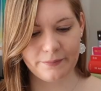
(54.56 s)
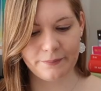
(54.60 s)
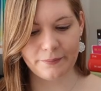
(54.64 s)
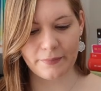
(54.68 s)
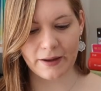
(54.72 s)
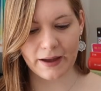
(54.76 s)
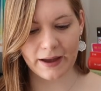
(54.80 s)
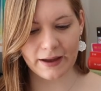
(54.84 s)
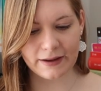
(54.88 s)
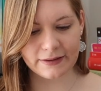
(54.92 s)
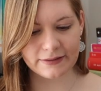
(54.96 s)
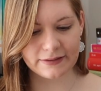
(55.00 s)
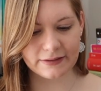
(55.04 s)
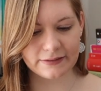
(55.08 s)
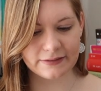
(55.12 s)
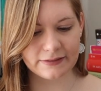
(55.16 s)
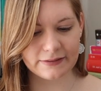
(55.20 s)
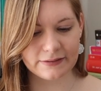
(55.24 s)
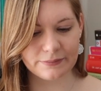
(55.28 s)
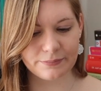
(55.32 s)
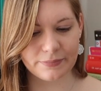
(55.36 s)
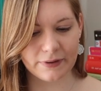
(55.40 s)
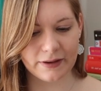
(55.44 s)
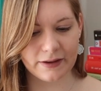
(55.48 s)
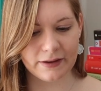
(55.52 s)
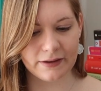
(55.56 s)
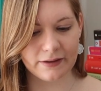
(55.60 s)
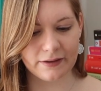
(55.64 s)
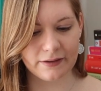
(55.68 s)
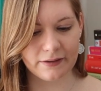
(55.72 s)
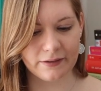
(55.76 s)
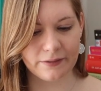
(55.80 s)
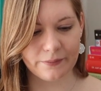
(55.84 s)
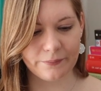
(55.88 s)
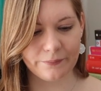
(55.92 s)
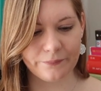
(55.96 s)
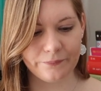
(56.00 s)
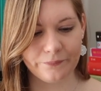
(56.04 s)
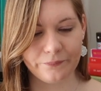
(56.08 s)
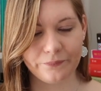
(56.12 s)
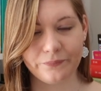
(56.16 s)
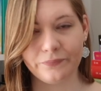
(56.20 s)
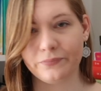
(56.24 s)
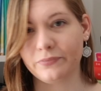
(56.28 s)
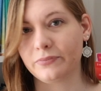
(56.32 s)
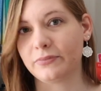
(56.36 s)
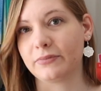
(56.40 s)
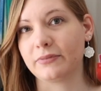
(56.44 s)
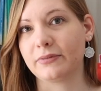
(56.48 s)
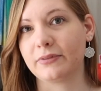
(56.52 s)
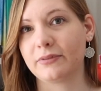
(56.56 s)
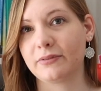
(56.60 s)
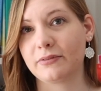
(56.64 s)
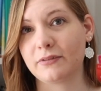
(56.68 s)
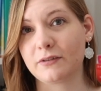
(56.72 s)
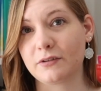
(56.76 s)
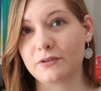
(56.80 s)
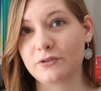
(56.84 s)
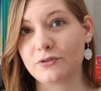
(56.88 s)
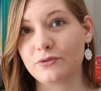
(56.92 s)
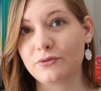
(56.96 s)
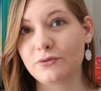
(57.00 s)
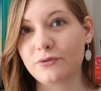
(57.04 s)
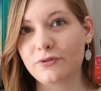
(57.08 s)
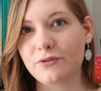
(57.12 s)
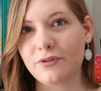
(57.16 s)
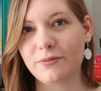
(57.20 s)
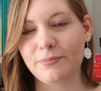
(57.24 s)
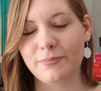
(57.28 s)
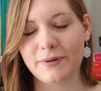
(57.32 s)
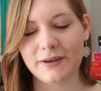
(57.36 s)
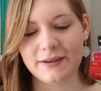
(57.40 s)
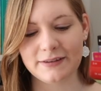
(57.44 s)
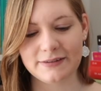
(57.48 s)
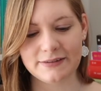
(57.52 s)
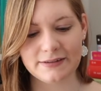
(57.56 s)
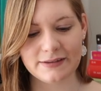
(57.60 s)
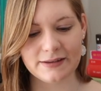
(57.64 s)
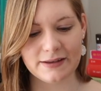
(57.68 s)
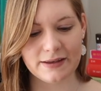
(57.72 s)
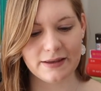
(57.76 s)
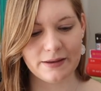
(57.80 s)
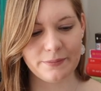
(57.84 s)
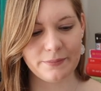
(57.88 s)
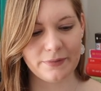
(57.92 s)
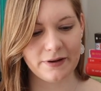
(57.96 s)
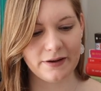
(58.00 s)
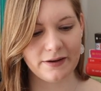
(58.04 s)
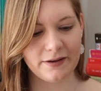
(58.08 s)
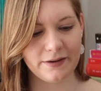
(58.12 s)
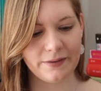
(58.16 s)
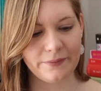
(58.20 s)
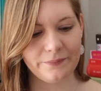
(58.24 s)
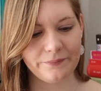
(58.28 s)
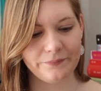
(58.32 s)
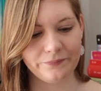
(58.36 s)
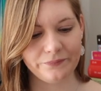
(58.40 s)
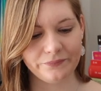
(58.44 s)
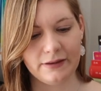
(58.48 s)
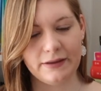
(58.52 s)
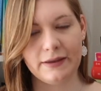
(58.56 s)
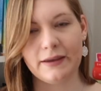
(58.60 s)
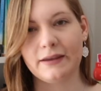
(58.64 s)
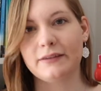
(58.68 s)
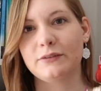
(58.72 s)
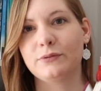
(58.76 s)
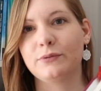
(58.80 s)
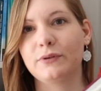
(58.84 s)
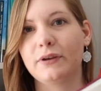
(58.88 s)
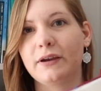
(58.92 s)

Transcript: Mag, dass es bei ähm, The Truth Pixie immer ja, so